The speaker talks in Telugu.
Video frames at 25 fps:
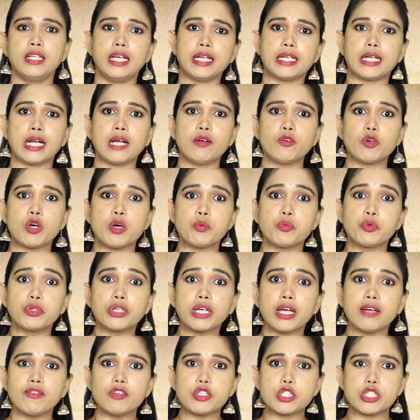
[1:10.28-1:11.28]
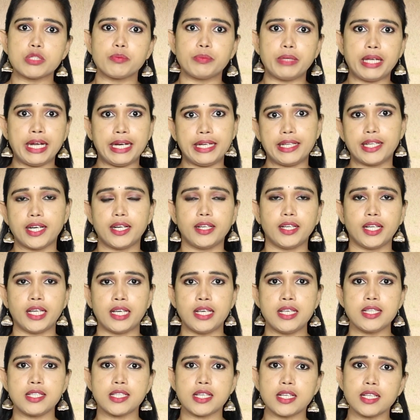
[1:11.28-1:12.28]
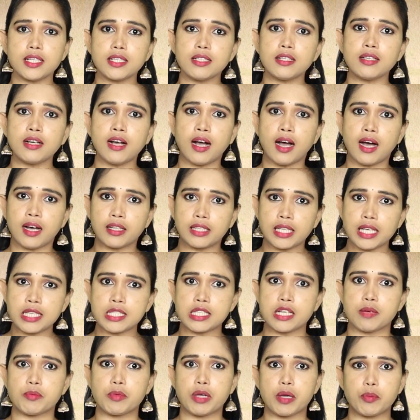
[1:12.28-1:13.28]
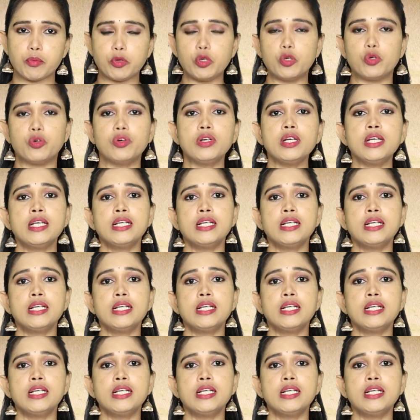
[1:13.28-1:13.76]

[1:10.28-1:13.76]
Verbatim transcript: ఇక్కడ ఒక ముఖ్య విషయం ఏంటంటే సరిగ్గా అదే సమయంలో